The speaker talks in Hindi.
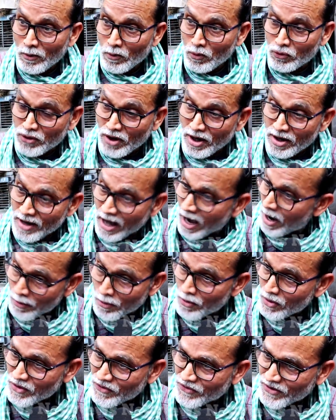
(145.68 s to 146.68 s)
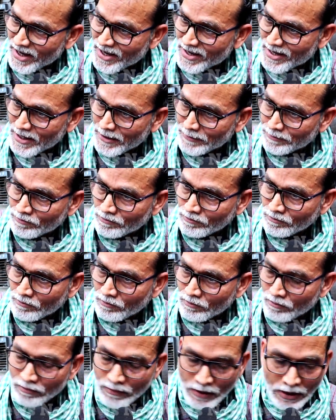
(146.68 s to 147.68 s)
उसकी ना होनी
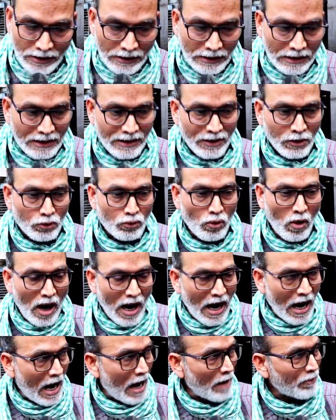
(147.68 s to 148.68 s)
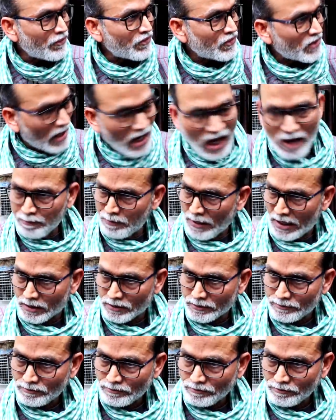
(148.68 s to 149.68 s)
चाहिए आप सड़क पर
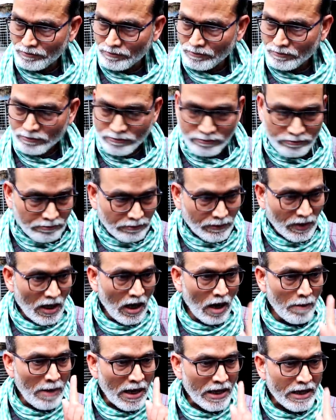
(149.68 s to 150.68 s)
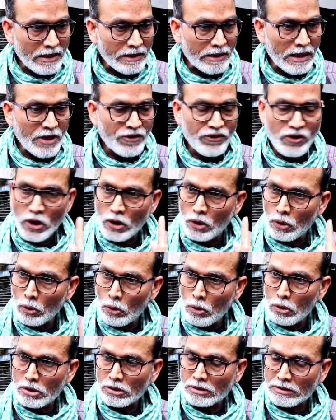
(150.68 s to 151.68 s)
हमारे देश की
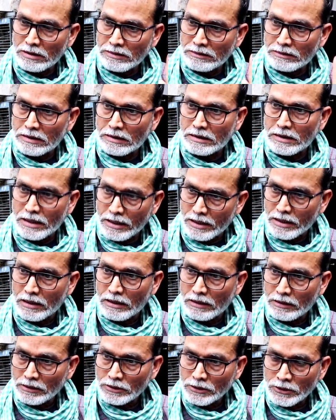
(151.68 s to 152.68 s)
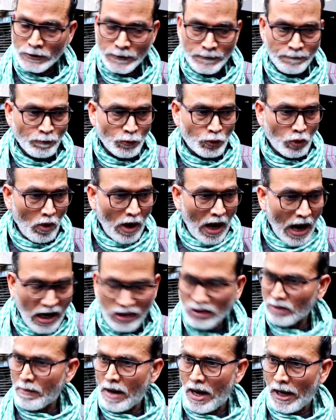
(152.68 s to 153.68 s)
लोकतंत्र की जो
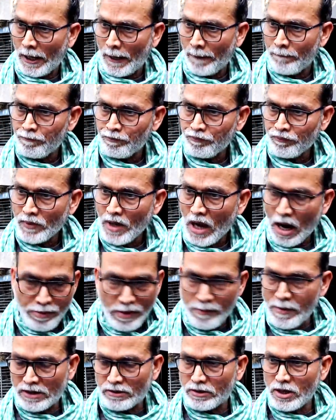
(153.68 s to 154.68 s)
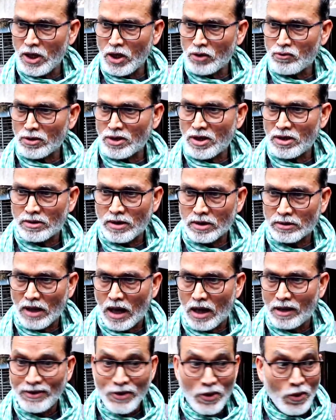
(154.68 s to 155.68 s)
आत्मा है अभिव्यक्ति की
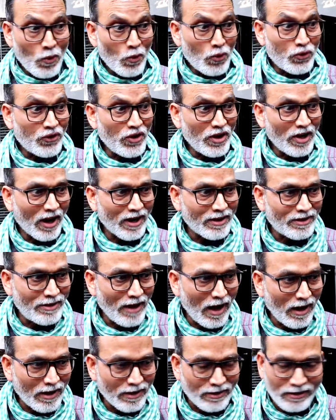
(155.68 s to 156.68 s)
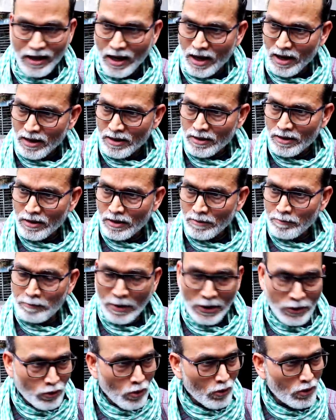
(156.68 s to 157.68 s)
स्वतंत्रता उसकी हत्या करते हैं
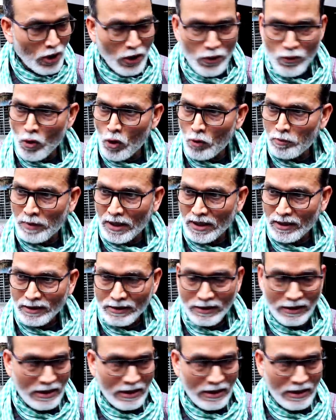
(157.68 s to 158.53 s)
बंदूक की नोक पर